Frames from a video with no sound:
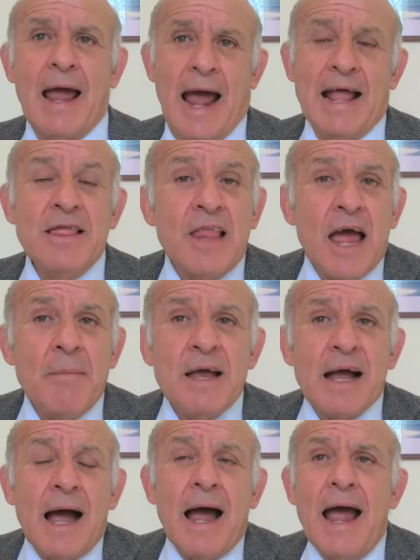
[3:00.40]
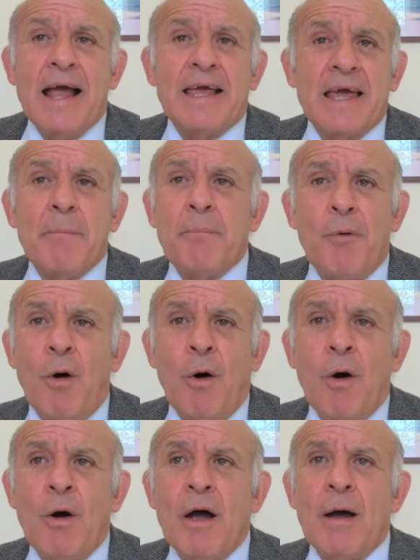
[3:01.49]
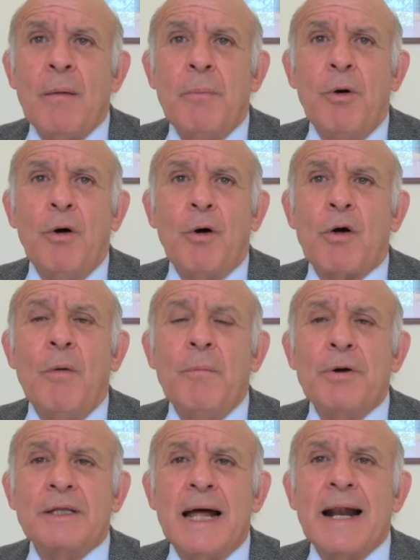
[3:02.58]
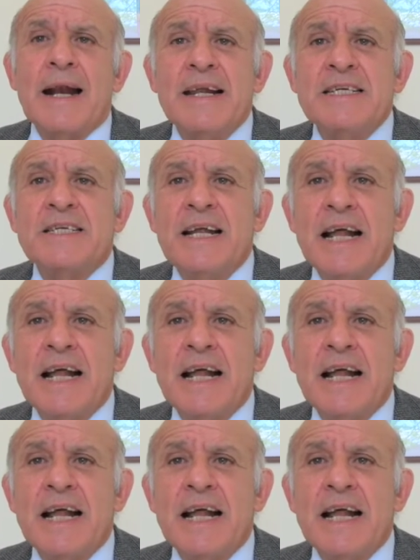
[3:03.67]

endemica e che può può comportare rischi